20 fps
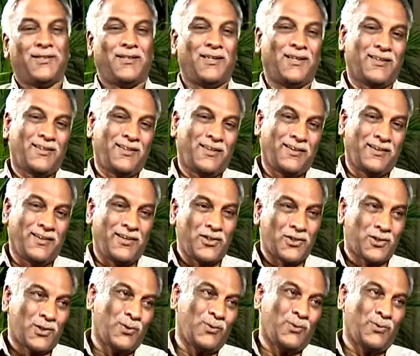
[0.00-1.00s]
నాకు ఇంకా
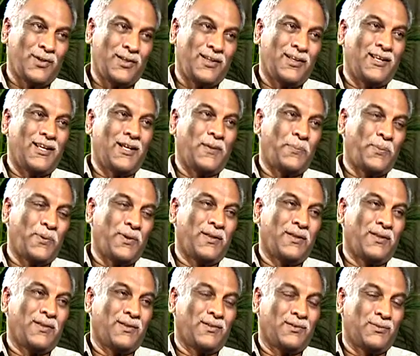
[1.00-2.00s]
ఇష్టం ఉన్నా లేకపోయినా
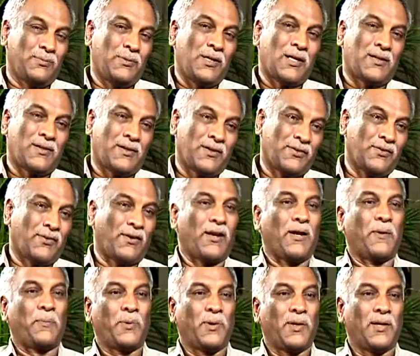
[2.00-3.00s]
నాకు మాట్లాడతాం
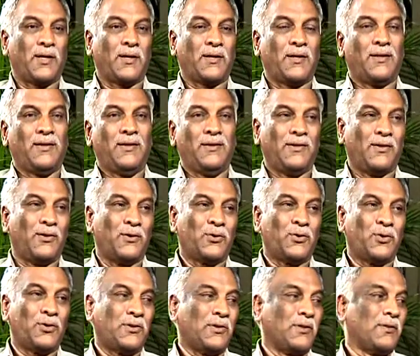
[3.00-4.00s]
రాపోయినా కానీ నన్ను
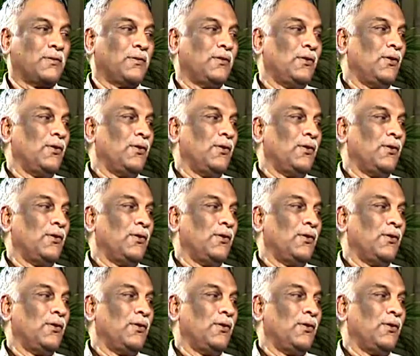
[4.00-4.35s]
తోశారు